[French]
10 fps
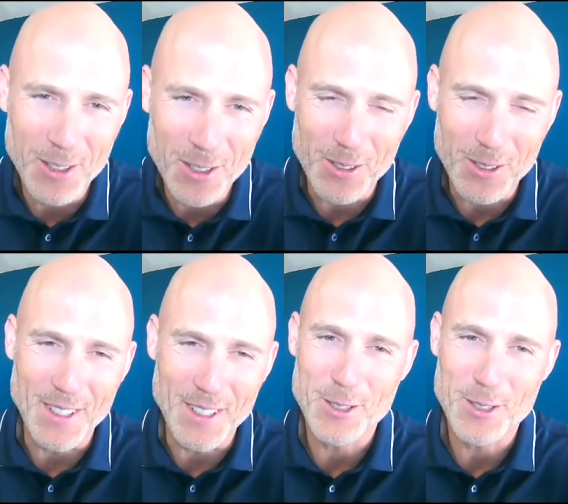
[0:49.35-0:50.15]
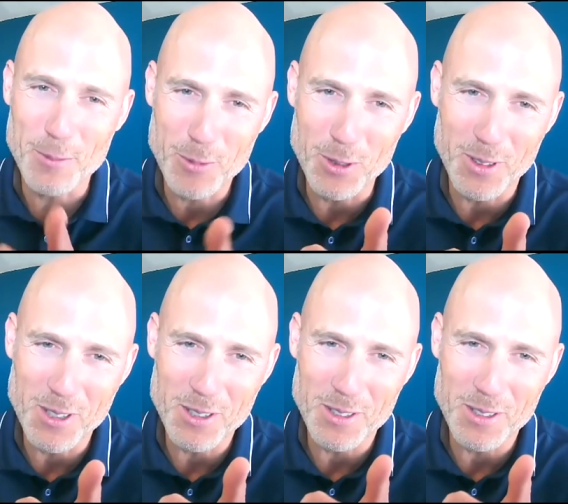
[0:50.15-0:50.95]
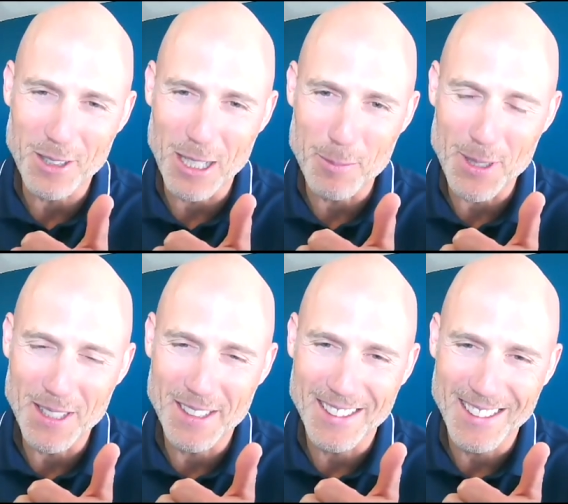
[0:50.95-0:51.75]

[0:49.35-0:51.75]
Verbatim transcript: ans, tu es champion de France de lecture rapide.